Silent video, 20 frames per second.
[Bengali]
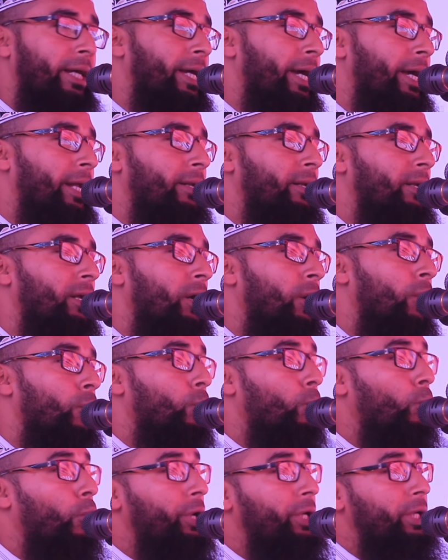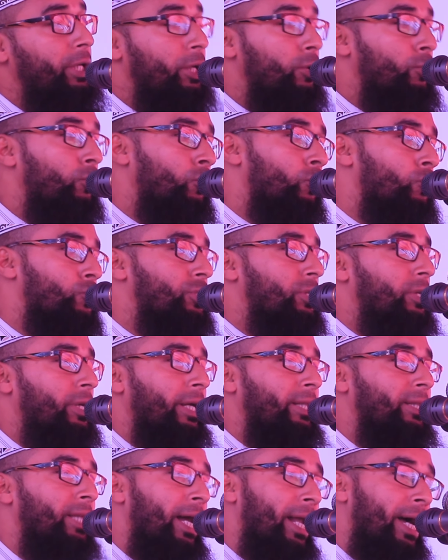দেখেন ওই
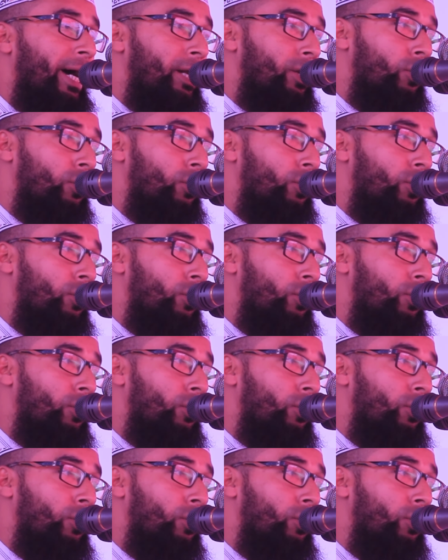ইউনুসকে তারা